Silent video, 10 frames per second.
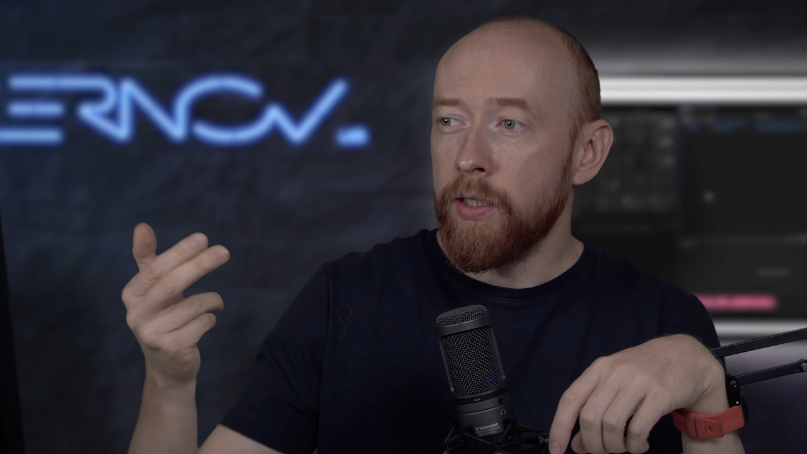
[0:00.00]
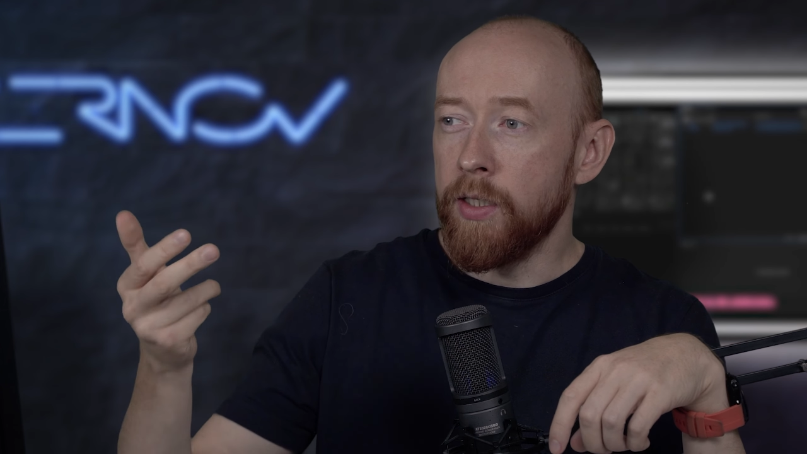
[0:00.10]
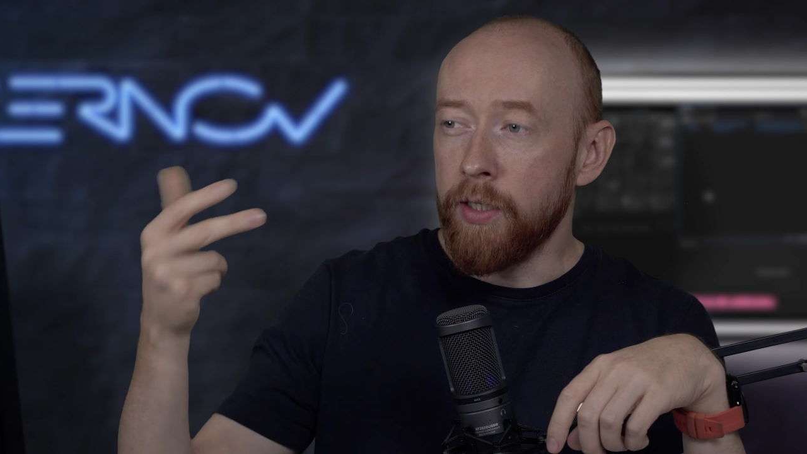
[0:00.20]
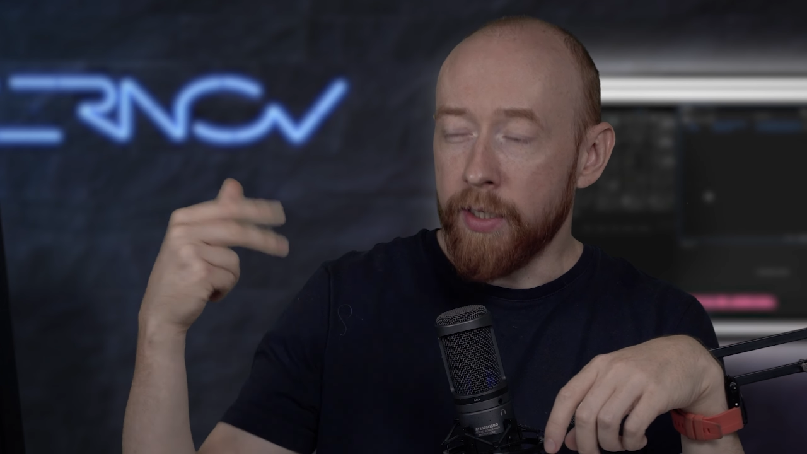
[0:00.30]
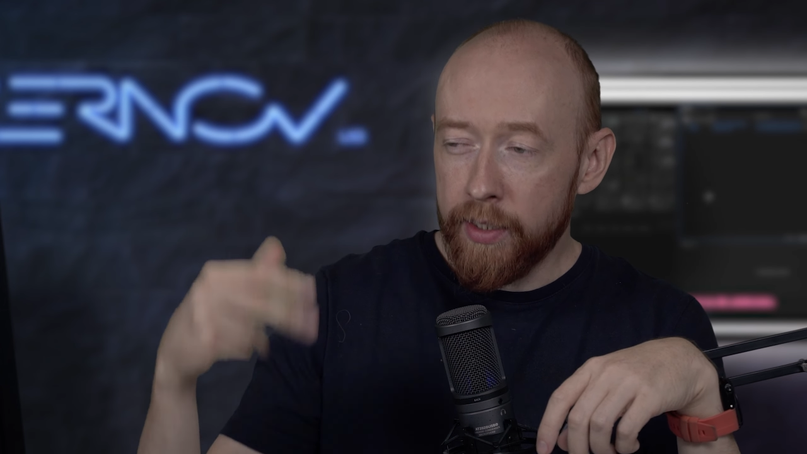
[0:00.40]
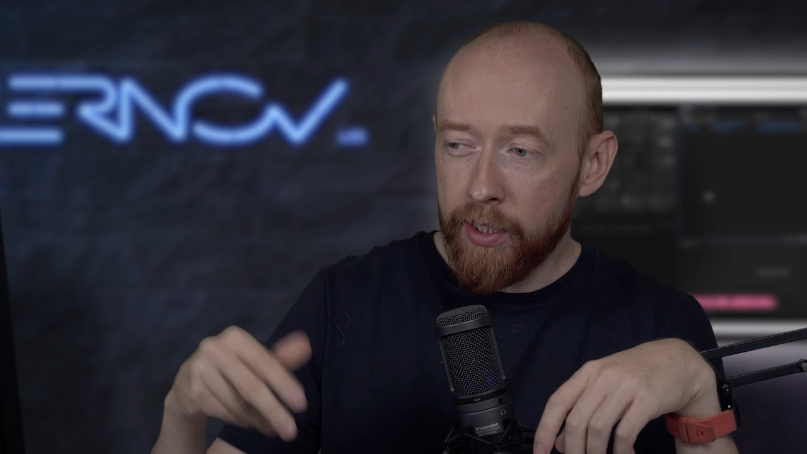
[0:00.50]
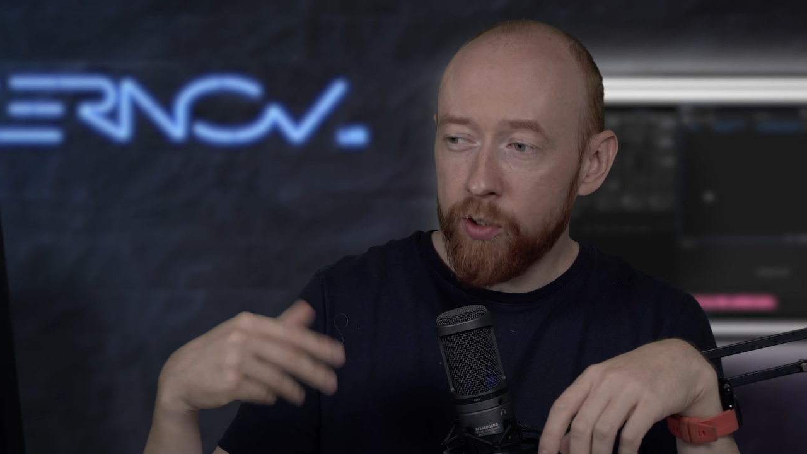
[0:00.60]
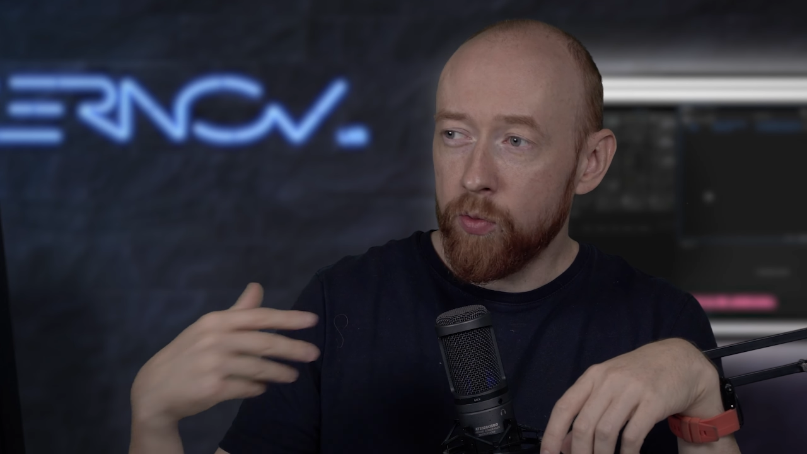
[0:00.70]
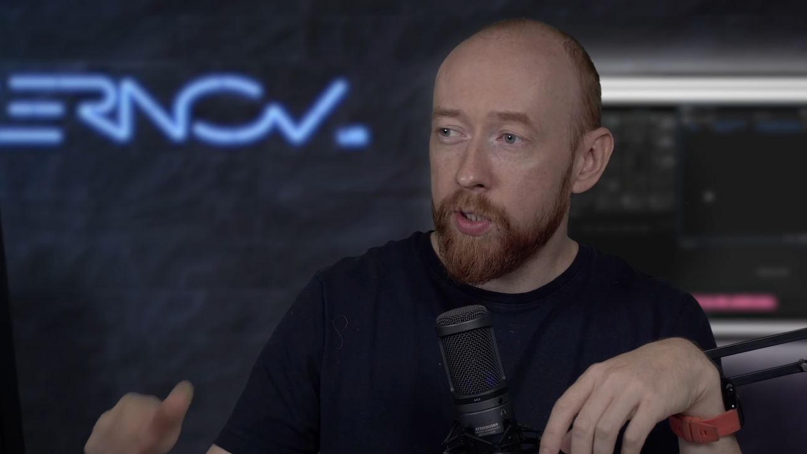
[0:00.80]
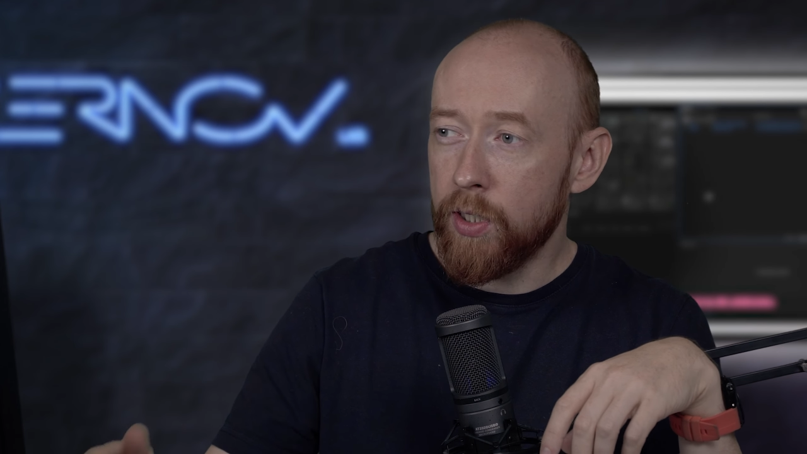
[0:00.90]
и
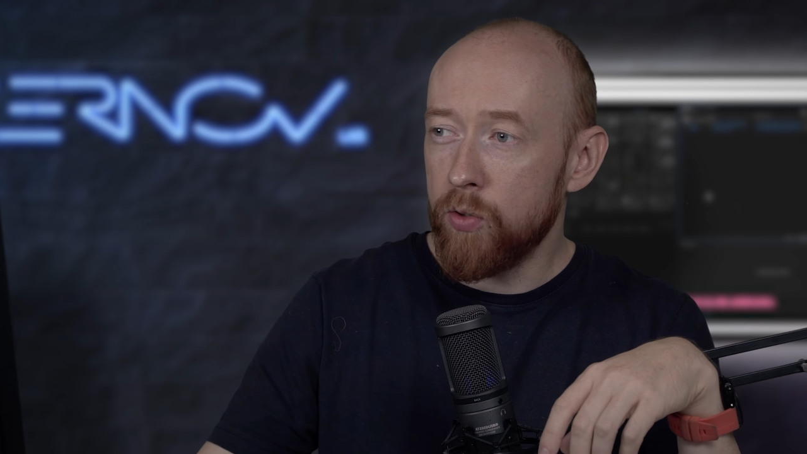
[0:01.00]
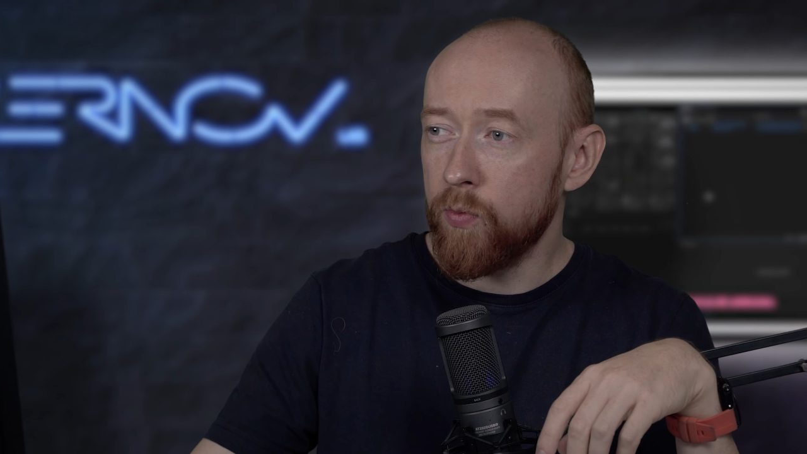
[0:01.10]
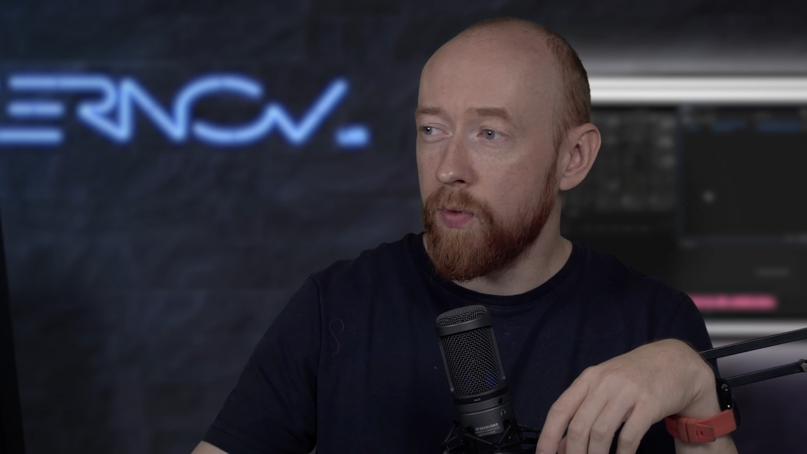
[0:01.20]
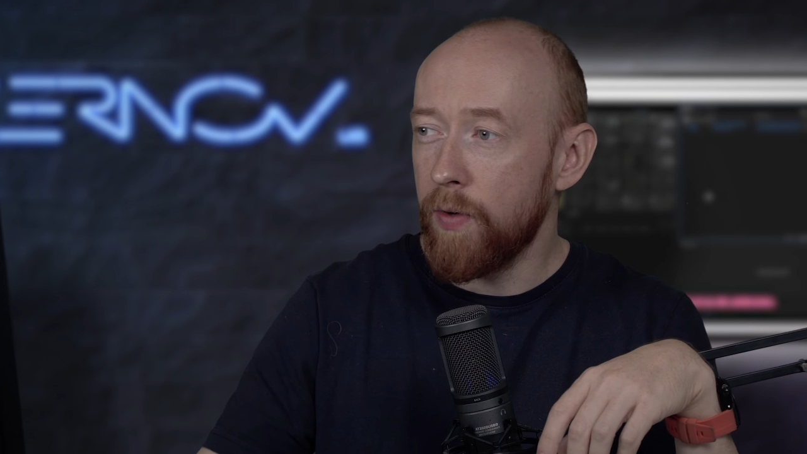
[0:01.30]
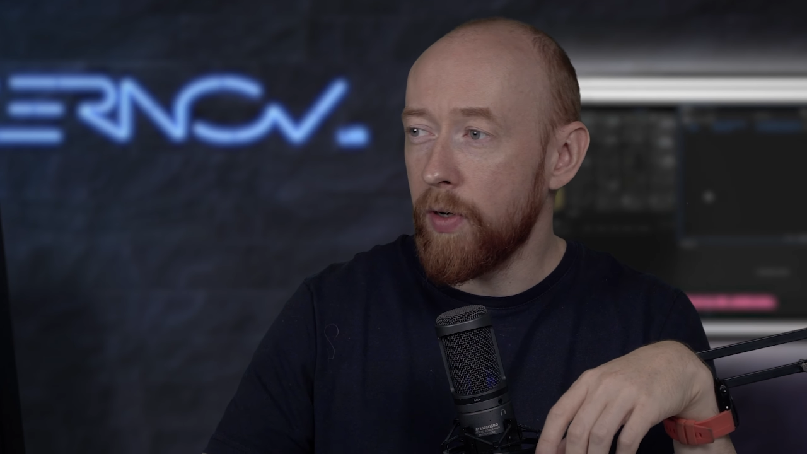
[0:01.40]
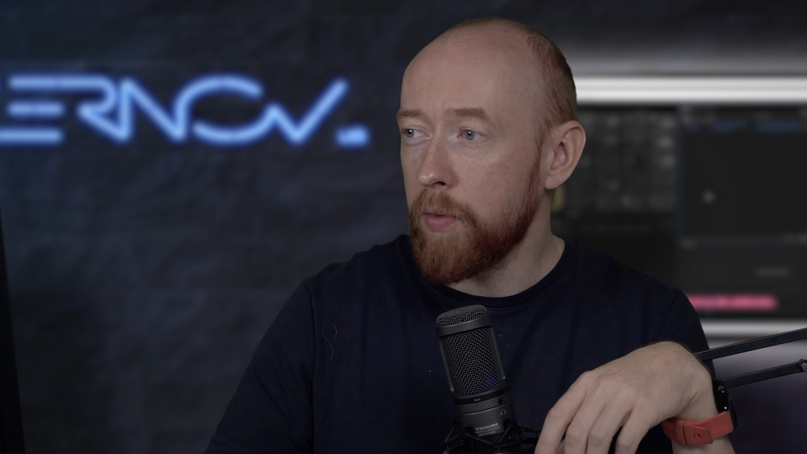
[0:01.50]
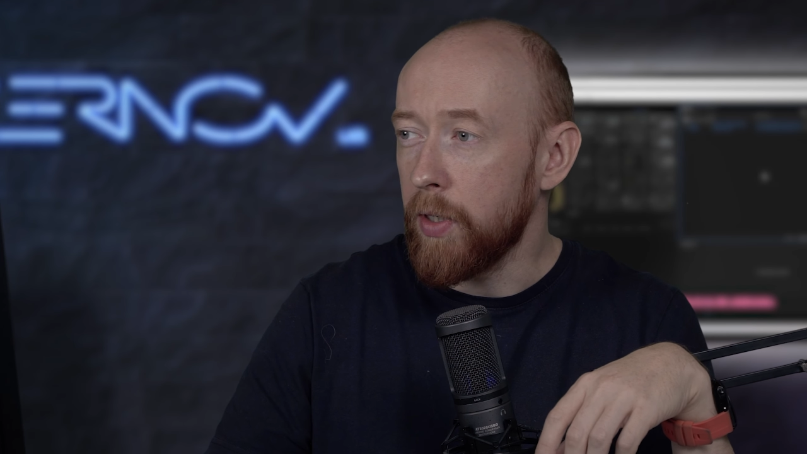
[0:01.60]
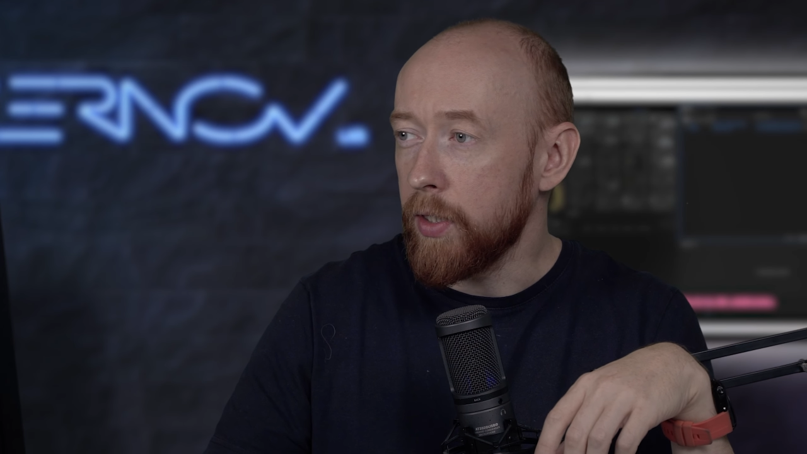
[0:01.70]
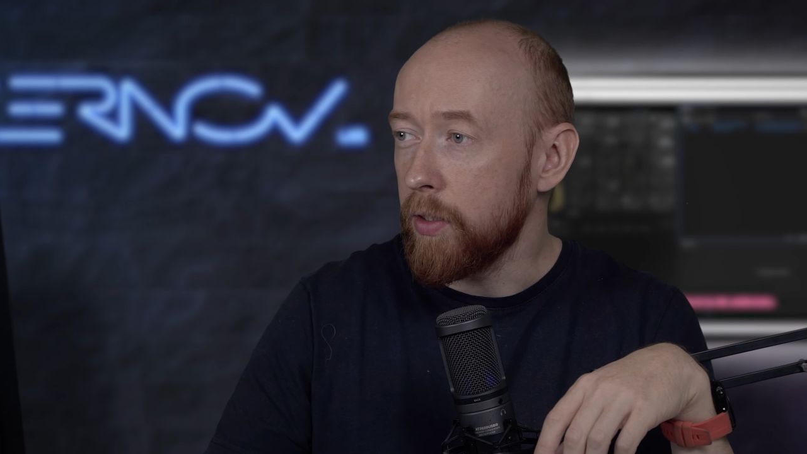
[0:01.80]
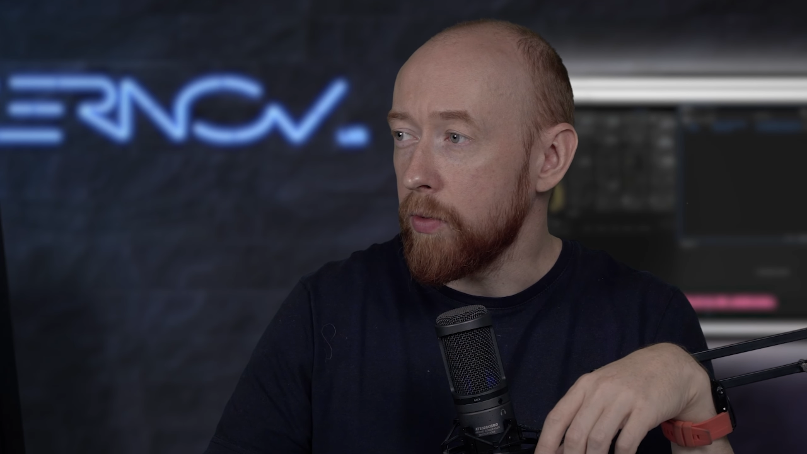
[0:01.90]
рендерит его сразу в два
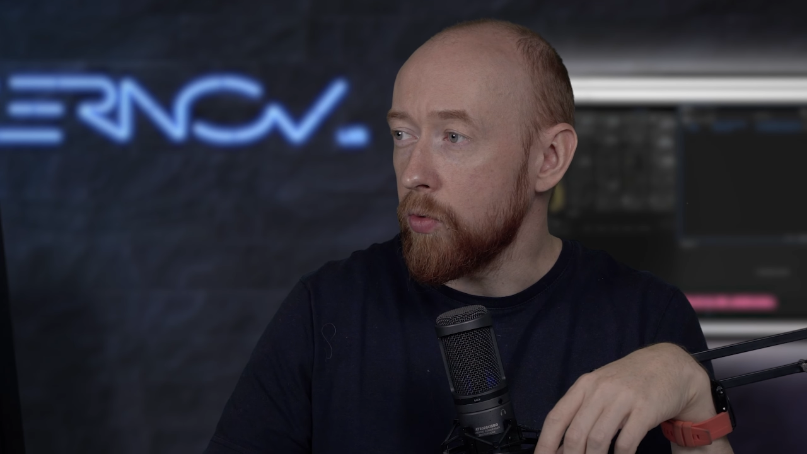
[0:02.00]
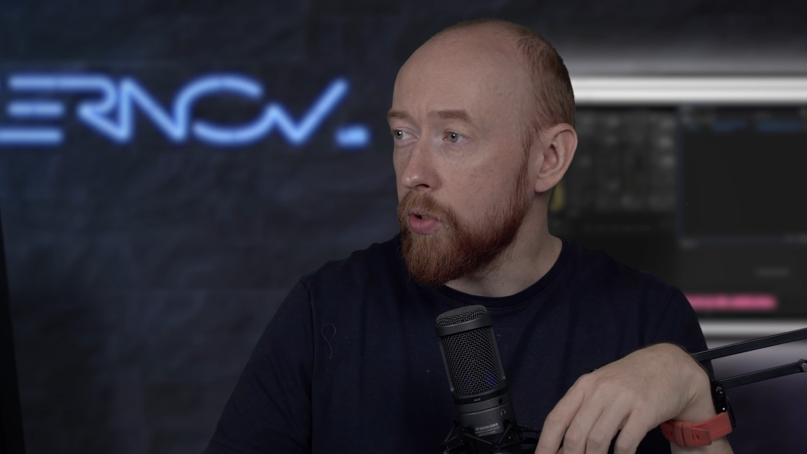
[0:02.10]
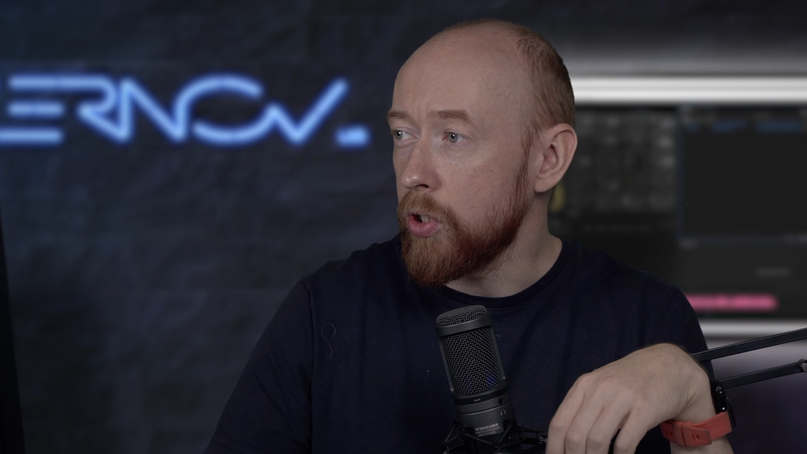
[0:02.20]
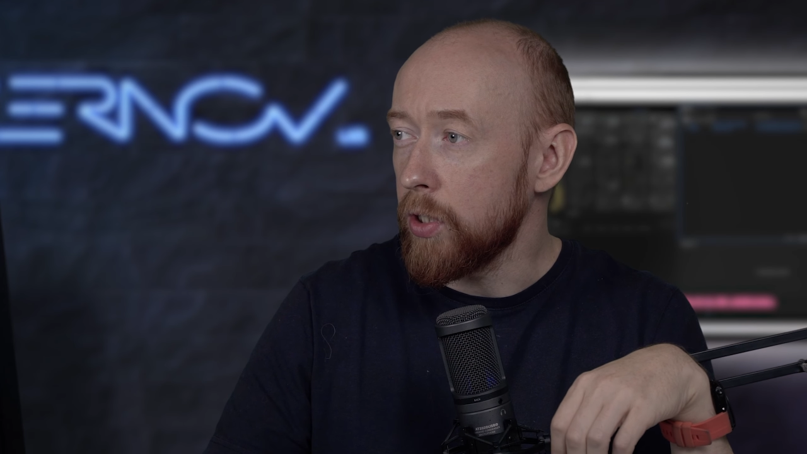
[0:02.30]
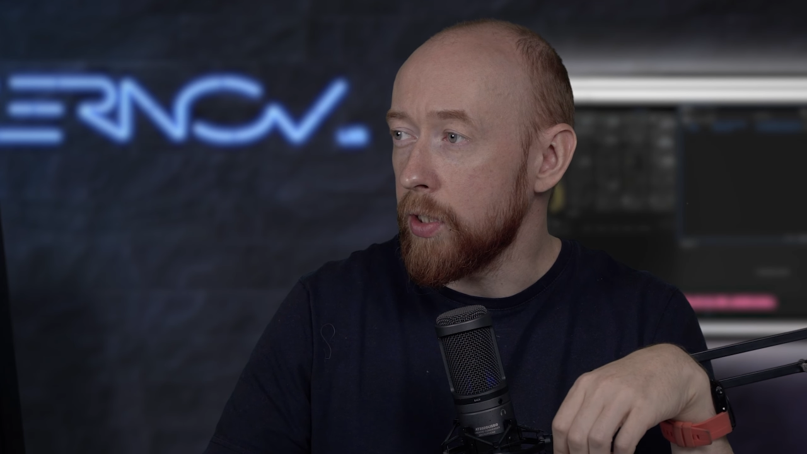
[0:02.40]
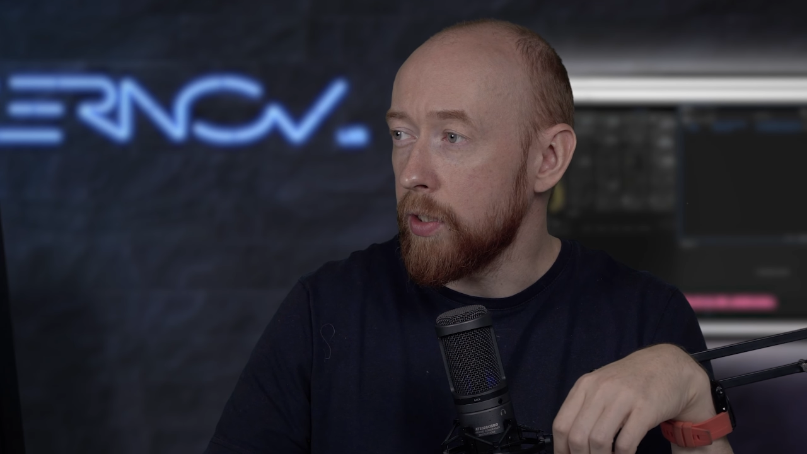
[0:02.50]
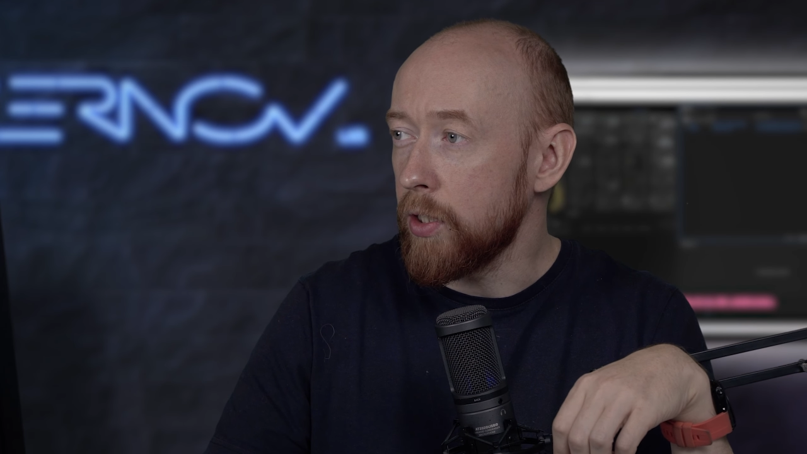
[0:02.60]
формата. То есть сейчас я